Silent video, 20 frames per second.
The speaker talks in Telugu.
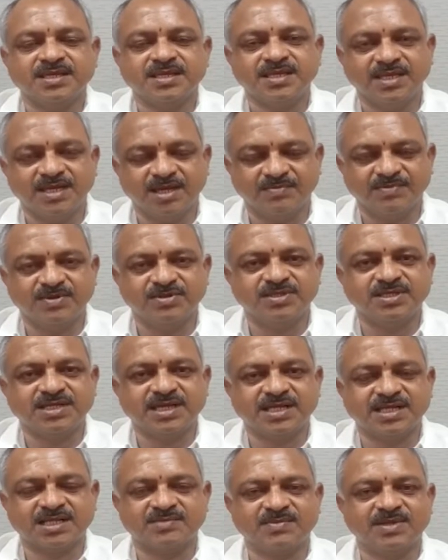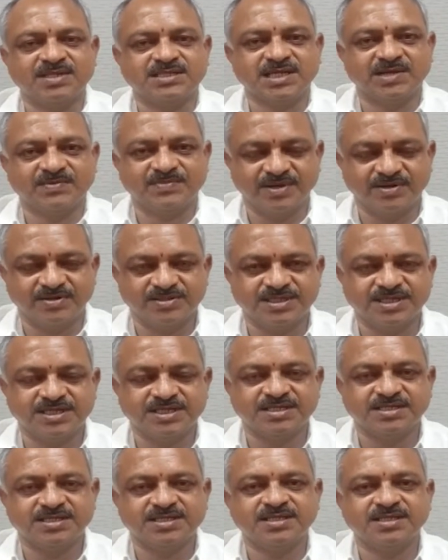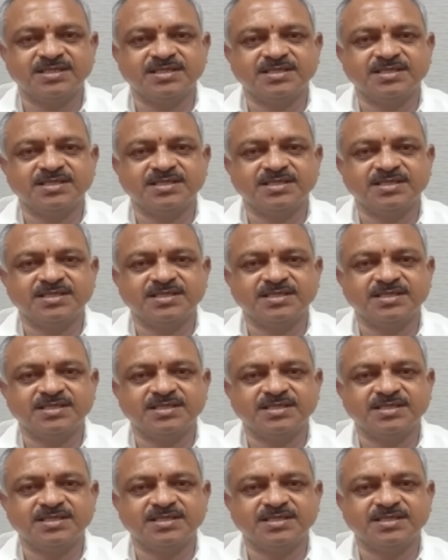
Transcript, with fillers: ఈ అభివృద్ధి కార్యక్రమాలు చేపట్టడం జరిగింది